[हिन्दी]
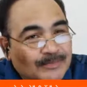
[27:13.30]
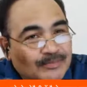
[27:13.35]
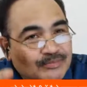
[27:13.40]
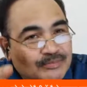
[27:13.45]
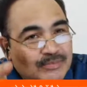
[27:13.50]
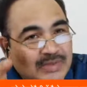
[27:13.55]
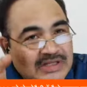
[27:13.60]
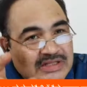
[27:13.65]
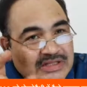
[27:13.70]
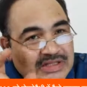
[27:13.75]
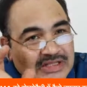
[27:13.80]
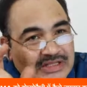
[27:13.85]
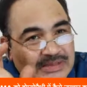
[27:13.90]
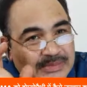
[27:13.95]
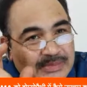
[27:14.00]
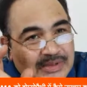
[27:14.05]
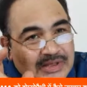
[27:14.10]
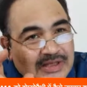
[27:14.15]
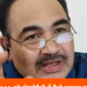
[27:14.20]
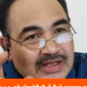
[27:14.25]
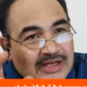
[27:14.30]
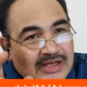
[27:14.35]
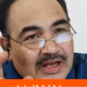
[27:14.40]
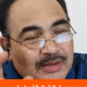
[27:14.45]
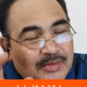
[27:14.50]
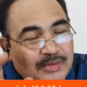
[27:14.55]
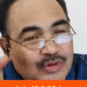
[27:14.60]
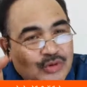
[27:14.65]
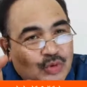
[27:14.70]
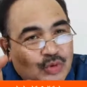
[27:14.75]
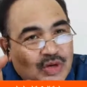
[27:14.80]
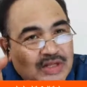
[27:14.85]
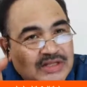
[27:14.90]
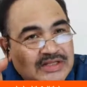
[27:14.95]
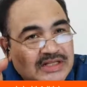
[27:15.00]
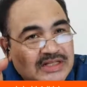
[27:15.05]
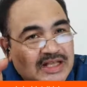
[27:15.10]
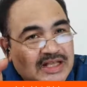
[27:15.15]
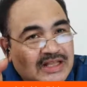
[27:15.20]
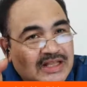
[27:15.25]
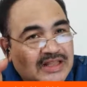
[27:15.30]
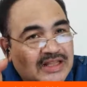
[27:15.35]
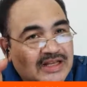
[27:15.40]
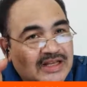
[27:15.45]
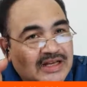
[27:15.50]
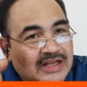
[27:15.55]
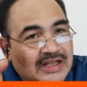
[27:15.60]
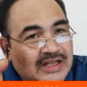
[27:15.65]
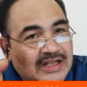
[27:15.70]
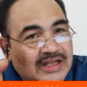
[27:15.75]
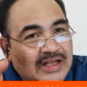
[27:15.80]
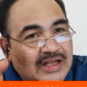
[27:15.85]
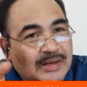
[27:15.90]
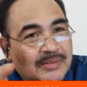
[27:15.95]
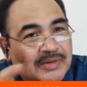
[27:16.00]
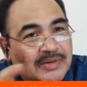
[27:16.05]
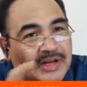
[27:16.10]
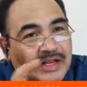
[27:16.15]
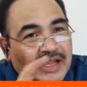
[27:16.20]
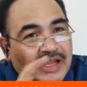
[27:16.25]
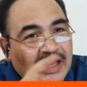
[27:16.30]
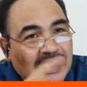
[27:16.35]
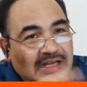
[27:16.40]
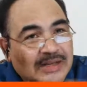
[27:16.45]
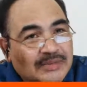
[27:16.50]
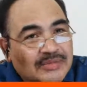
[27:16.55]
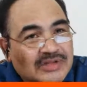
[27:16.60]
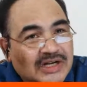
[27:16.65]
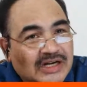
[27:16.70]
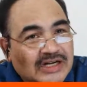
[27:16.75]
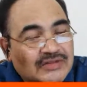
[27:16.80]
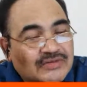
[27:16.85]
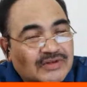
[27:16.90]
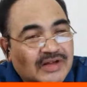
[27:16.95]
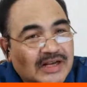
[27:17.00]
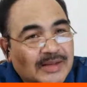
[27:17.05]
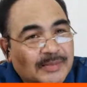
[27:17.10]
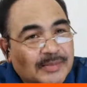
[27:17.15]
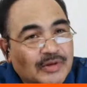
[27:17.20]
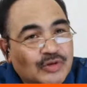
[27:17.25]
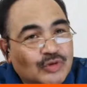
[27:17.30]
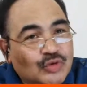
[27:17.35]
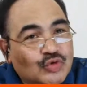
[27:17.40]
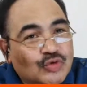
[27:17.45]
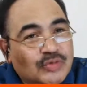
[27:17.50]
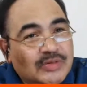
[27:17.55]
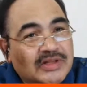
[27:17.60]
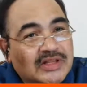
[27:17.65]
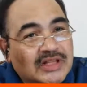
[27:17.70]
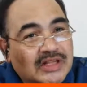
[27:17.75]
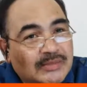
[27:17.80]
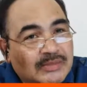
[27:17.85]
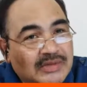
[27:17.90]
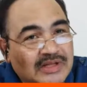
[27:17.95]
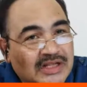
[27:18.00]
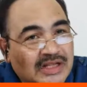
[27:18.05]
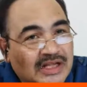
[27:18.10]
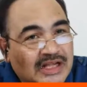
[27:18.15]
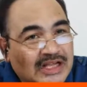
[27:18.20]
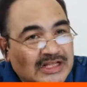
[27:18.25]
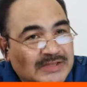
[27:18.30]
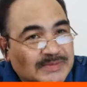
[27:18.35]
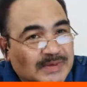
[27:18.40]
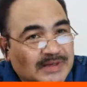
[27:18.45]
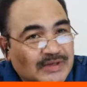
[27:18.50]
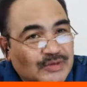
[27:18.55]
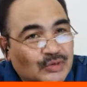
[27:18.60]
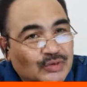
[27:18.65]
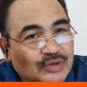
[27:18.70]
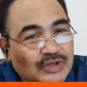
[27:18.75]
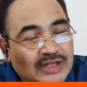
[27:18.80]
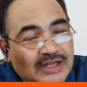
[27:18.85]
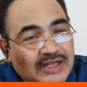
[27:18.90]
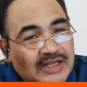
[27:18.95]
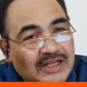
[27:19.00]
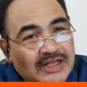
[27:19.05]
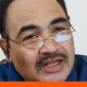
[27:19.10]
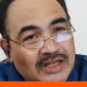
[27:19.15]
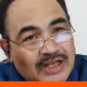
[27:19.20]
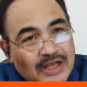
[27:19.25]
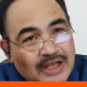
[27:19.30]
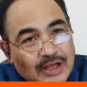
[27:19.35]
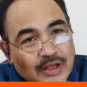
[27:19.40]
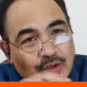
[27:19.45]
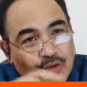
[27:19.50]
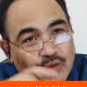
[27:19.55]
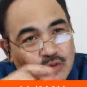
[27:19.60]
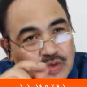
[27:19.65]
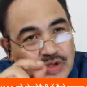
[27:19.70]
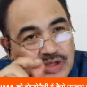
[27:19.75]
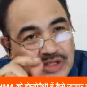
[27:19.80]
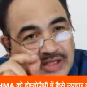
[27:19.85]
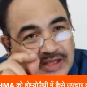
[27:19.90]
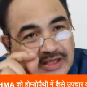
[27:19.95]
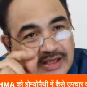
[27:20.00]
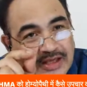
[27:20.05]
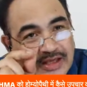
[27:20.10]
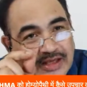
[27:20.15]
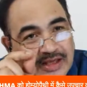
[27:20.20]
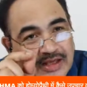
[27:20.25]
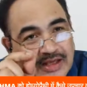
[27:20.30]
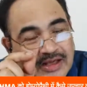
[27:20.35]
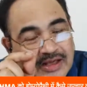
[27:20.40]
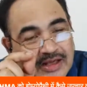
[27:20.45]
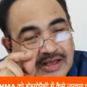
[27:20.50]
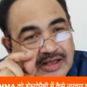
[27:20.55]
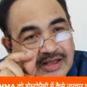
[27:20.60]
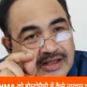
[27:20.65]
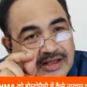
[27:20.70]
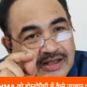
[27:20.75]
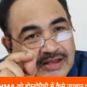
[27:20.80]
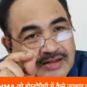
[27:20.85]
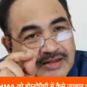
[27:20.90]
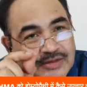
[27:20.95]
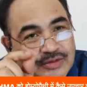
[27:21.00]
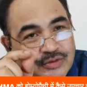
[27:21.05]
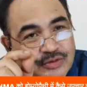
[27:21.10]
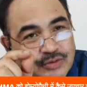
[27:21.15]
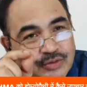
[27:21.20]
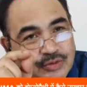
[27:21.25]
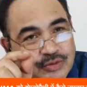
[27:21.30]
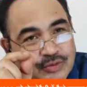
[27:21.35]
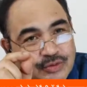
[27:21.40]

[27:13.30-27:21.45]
बस इसमें हमें थोड़ा सा ध्यान देना है अपने कैलियम साल्ट वाले पे जो सुबह तीन बजे के आसपास होता है क्योंकि ये जो